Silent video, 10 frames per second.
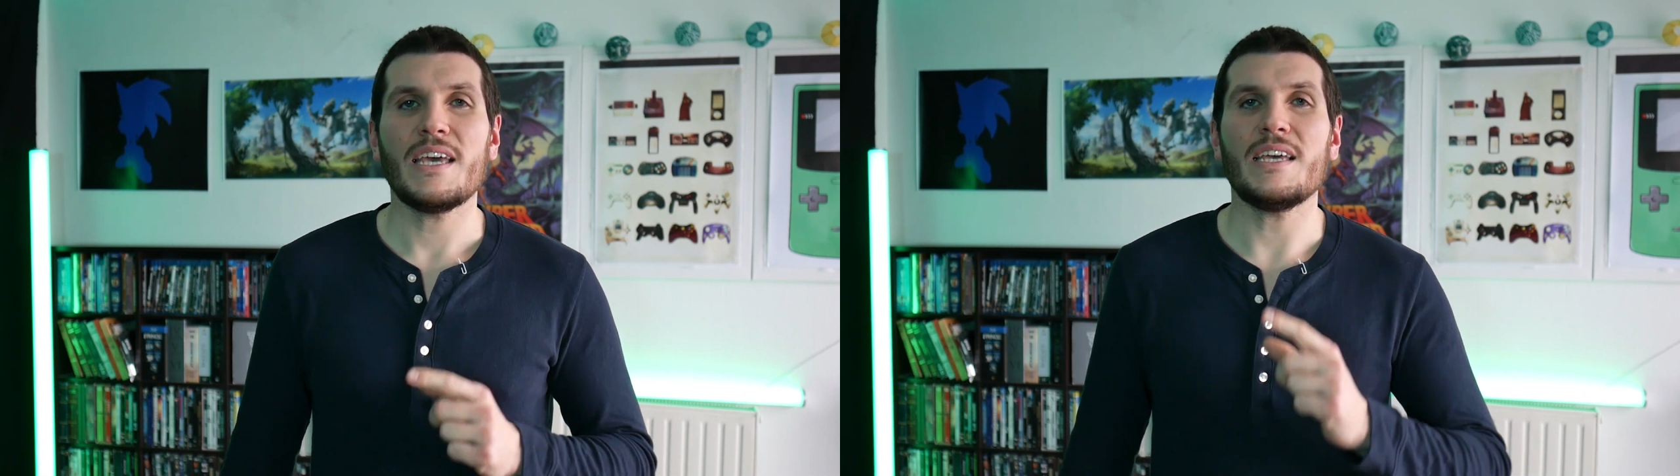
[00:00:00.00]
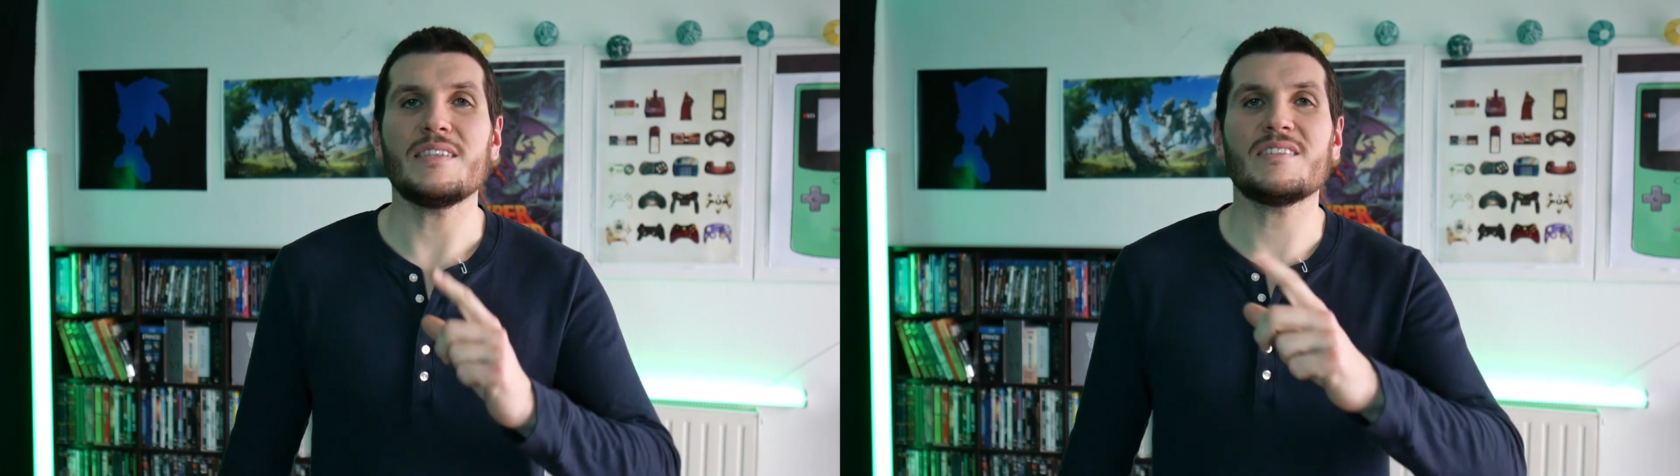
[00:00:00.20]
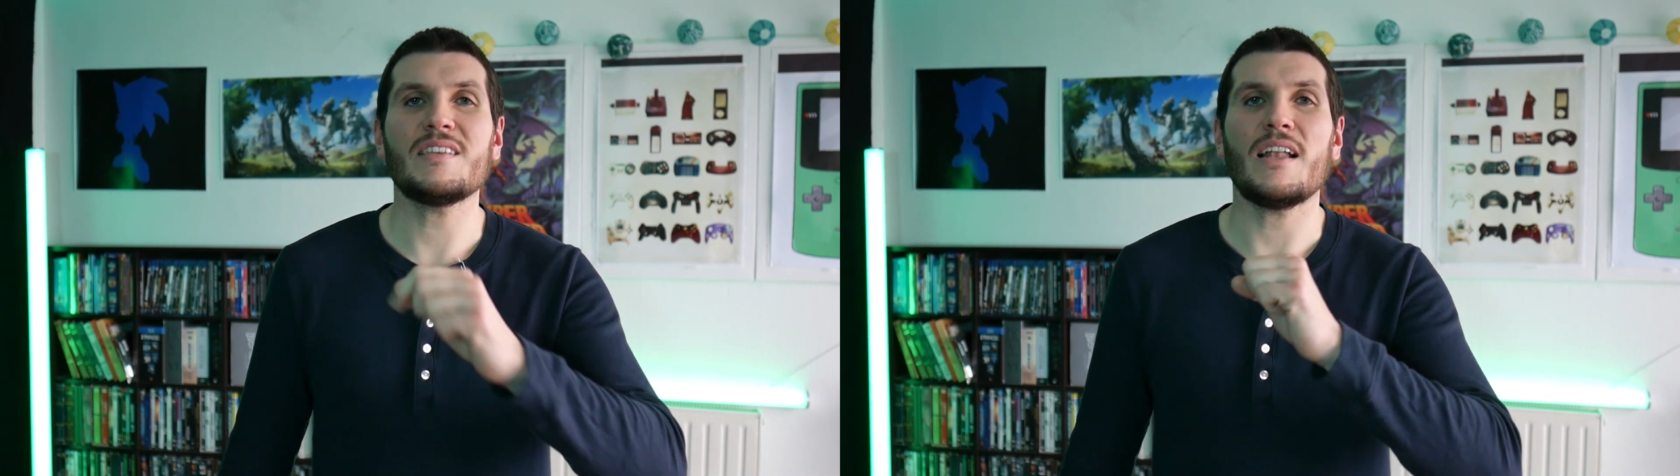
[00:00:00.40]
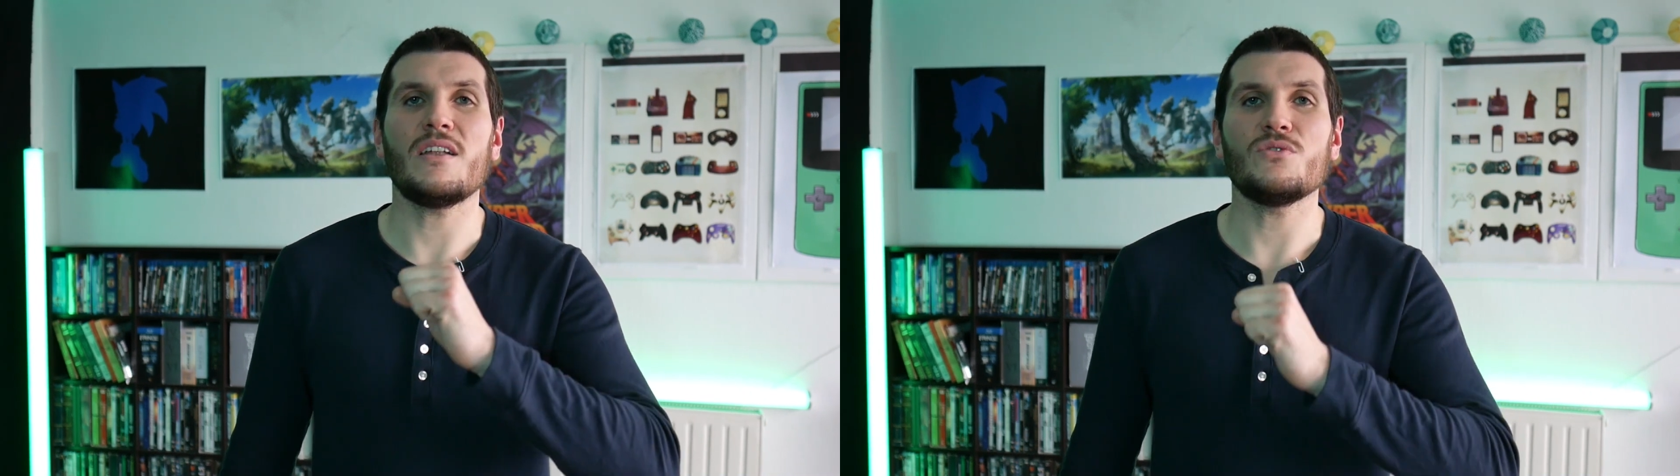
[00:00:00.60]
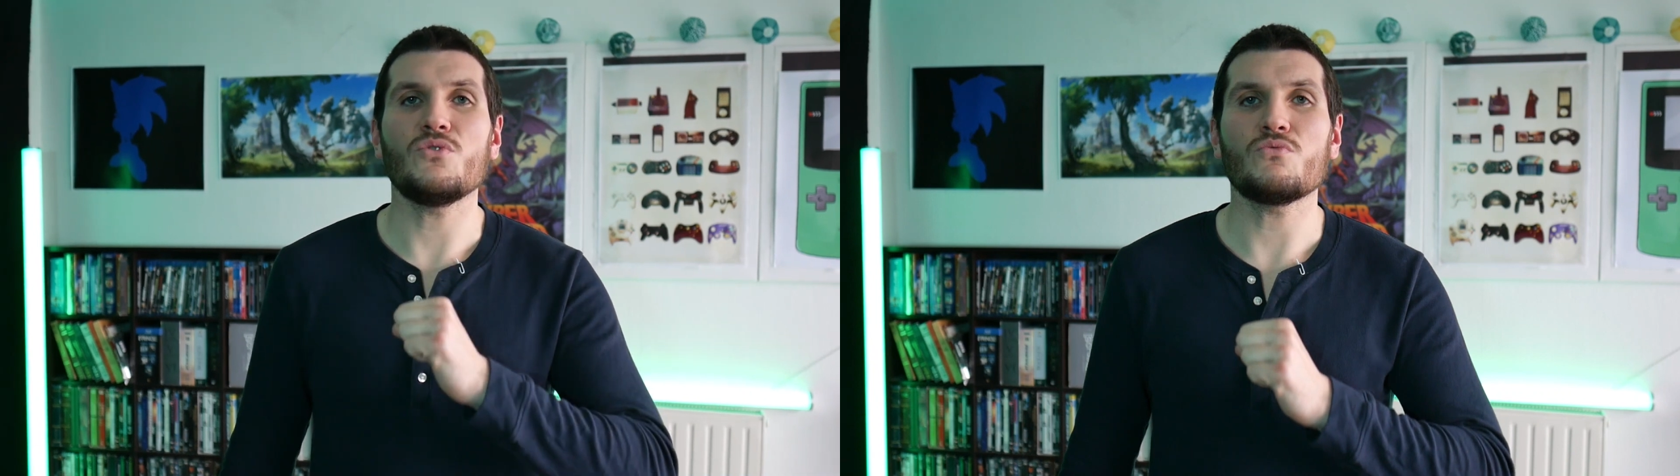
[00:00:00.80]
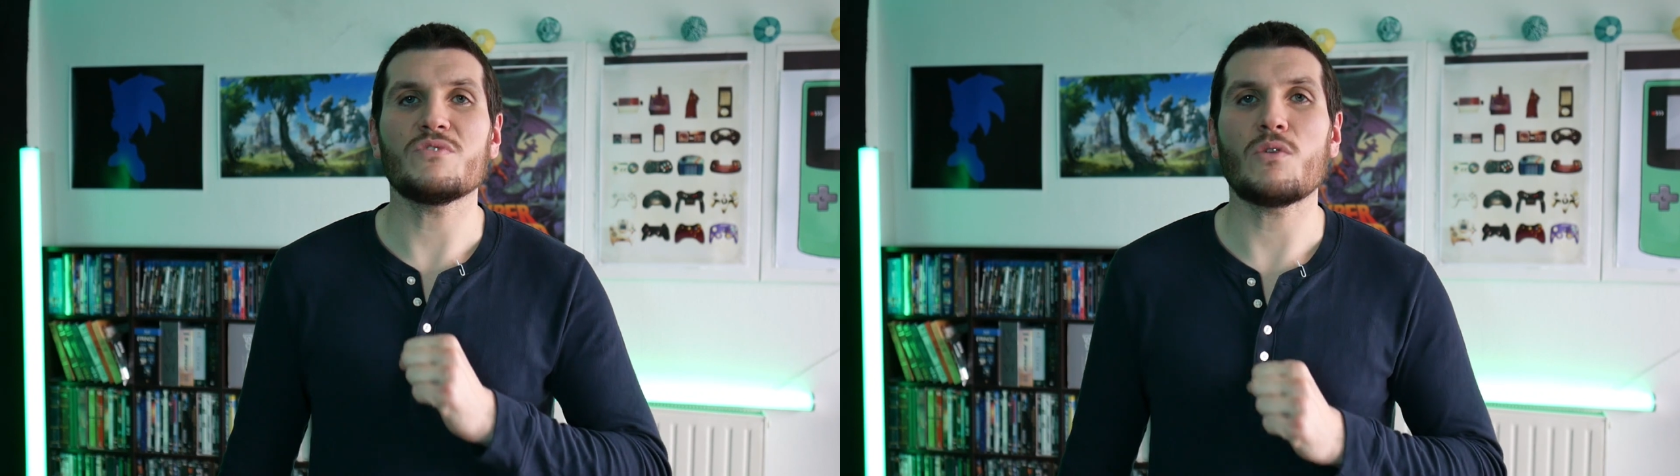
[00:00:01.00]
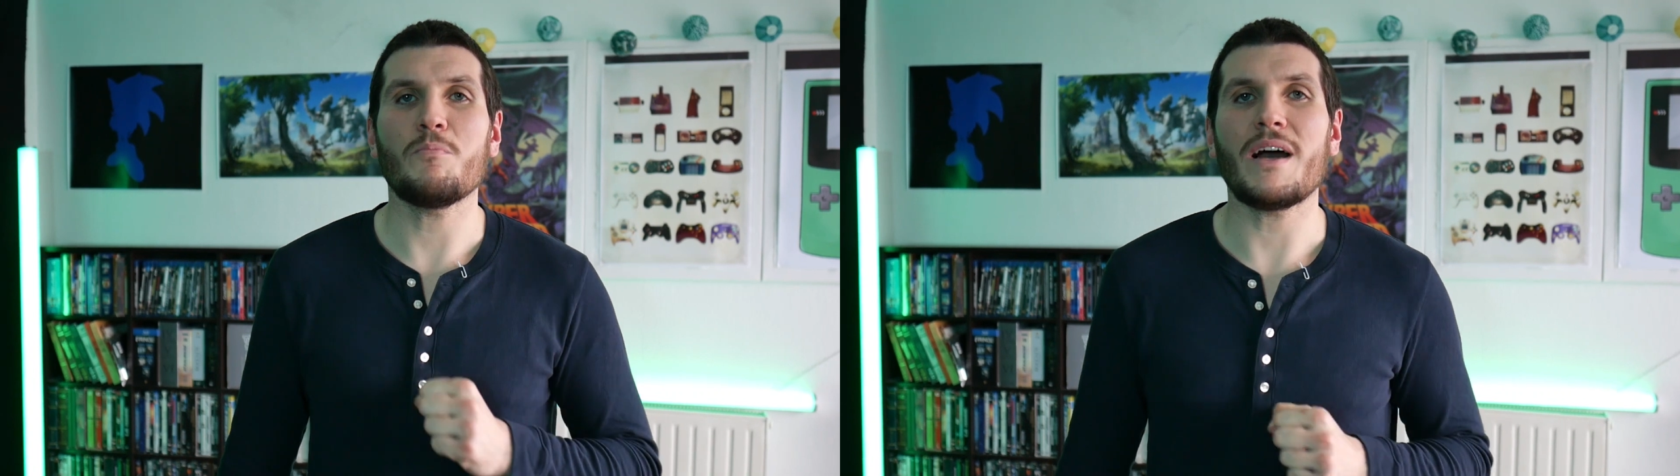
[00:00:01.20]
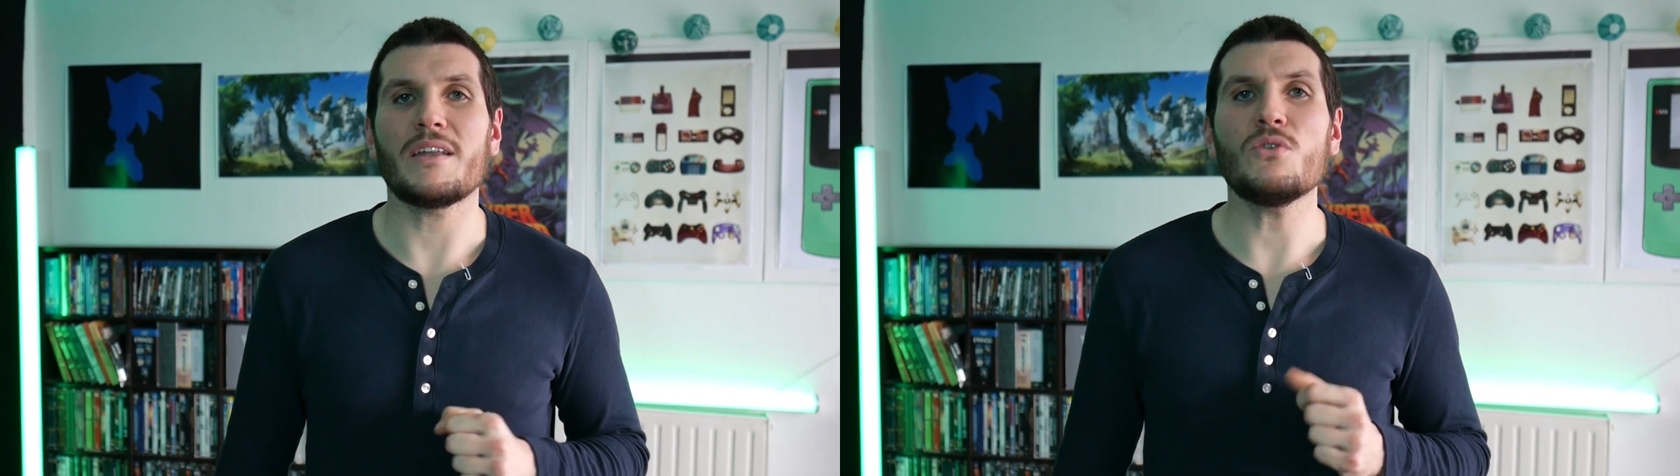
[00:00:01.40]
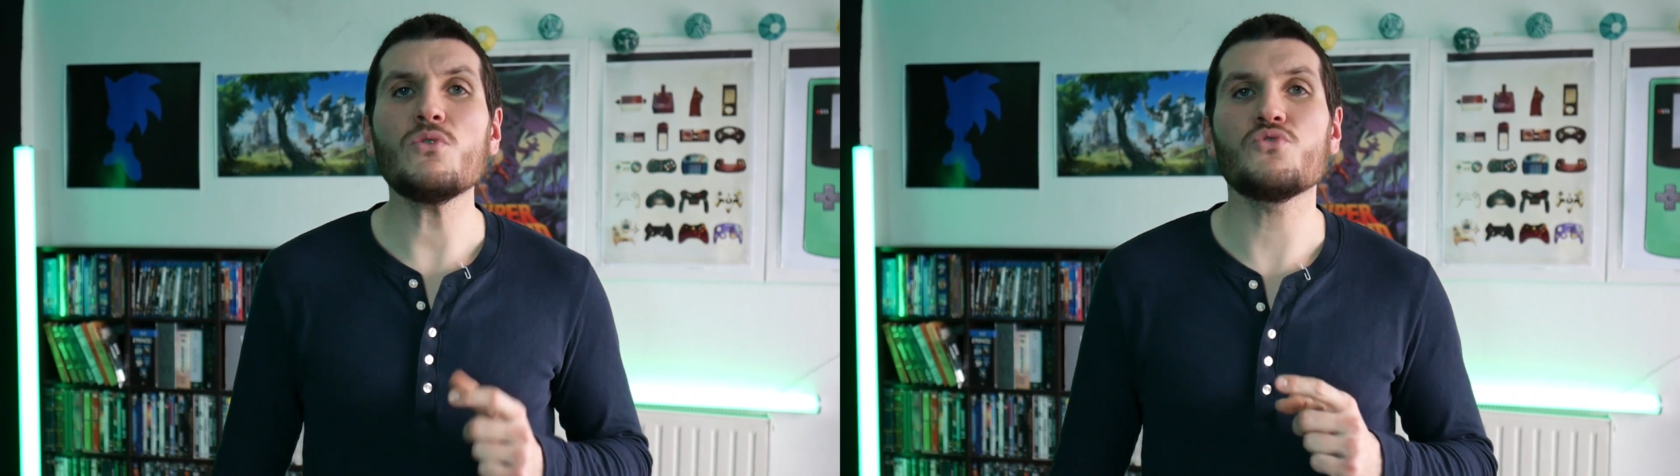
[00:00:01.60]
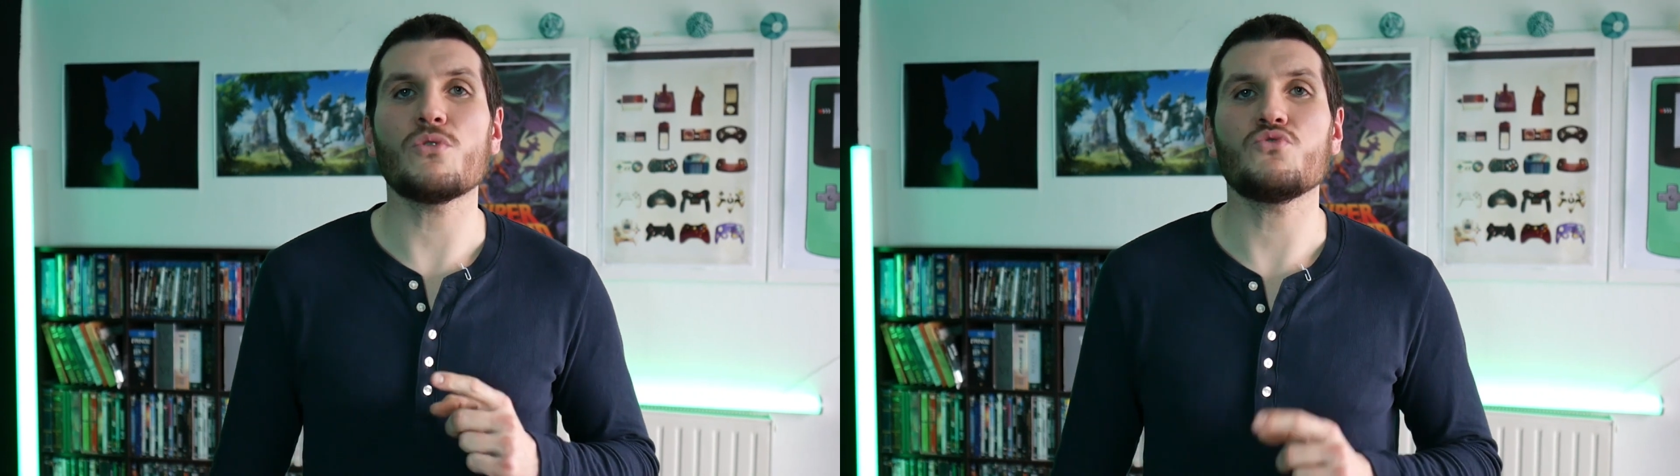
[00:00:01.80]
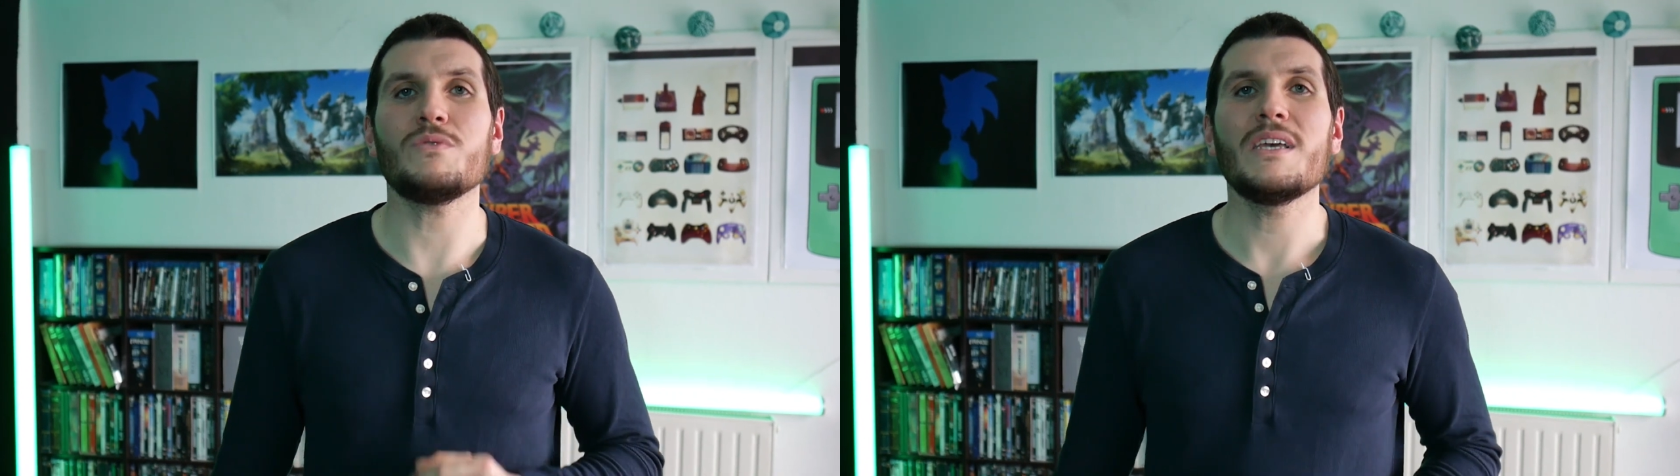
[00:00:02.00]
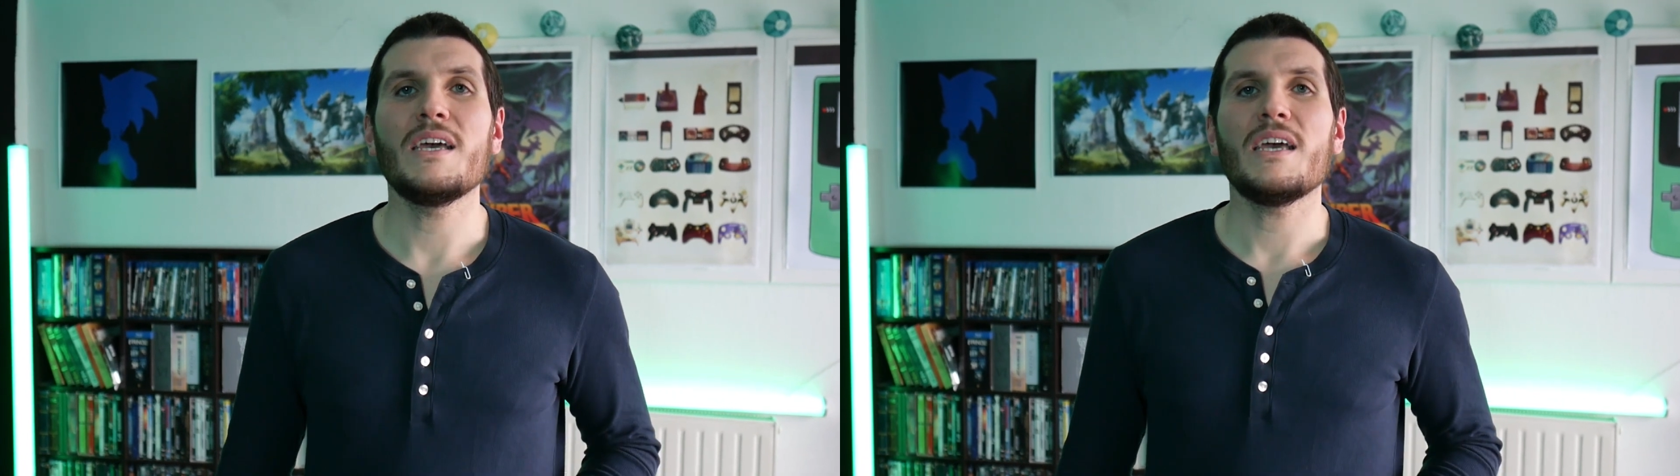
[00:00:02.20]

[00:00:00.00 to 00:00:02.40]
Et celle dont nous allons parler aujourd'hui